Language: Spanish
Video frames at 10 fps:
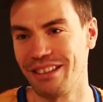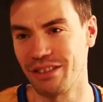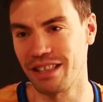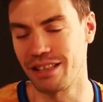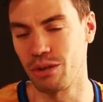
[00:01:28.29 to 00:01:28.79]

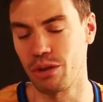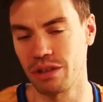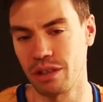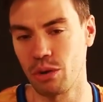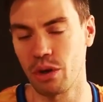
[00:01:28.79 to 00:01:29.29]
Entonces, seguro,
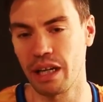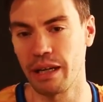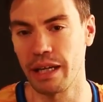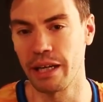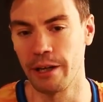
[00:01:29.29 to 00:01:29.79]
seguro
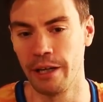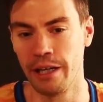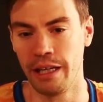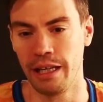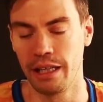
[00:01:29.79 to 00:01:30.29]
que,
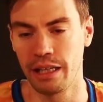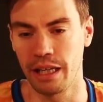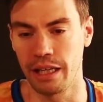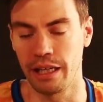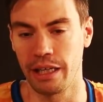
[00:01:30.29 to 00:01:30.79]

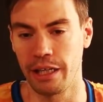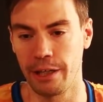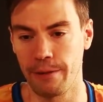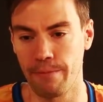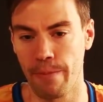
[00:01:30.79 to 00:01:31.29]

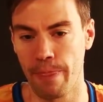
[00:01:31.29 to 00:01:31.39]
que